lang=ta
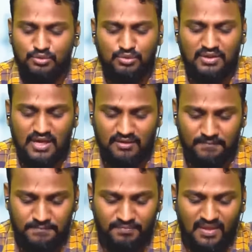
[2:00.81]
நபியல்
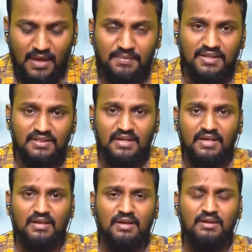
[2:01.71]
நாயிம் அவர்கள்
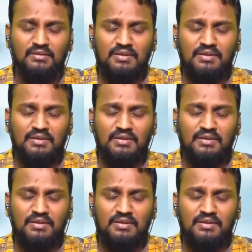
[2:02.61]
தெளிவாக நமக்கு